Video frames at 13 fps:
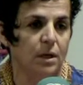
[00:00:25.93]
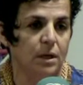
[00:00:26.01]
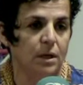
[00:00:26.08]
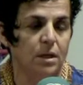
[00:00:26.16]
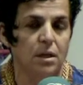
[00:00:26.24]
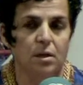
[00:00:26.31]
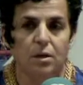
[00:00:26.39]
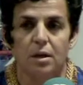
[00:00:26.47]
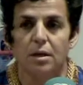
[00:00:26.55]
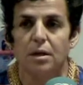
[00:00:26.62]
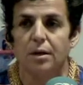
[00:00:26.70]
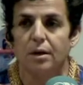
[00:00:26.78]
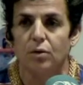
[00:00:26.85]
Aquí se hace
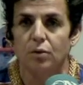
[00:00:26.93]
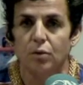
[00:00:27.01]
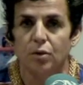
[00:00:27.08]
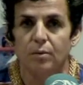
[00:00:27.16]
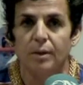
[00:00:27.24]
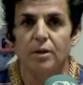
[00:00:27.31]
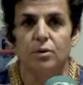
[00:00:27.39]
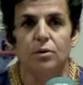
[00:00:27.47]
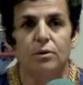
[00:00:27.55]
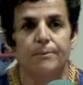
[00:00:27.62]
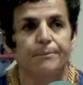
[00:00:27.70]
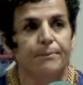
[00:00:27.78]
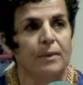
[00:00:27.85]
ese reconocimiento